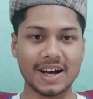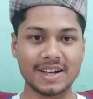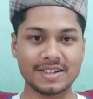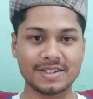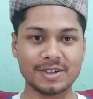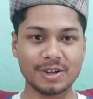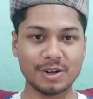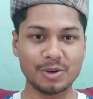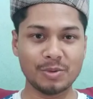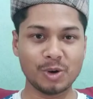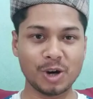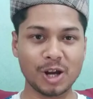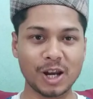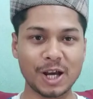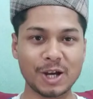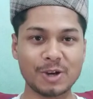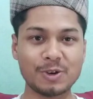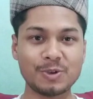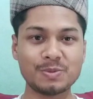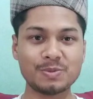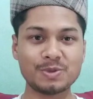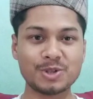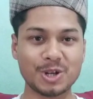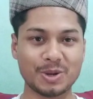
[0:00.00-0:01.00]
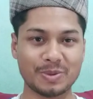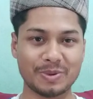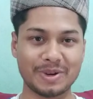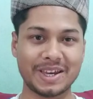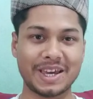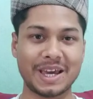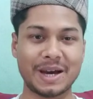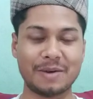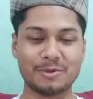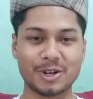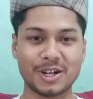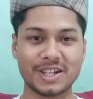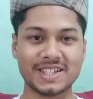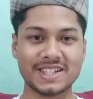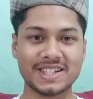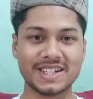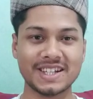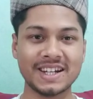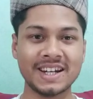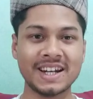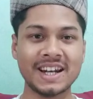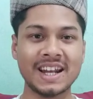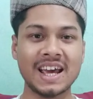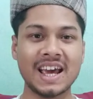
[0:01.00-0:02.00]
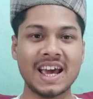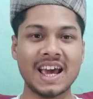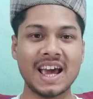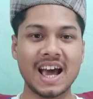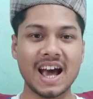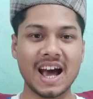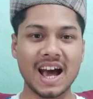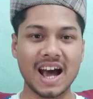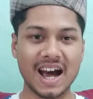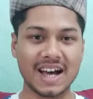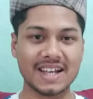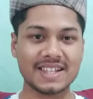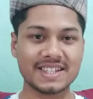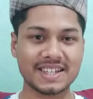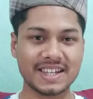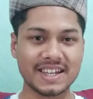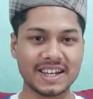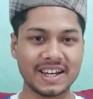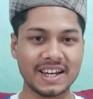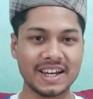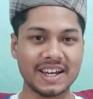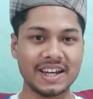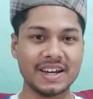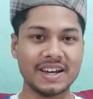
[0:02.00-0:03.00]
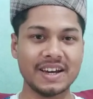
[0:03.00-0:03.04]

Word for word: আসসালামু আলাইকুম সবাই কেমন আছেন আজকে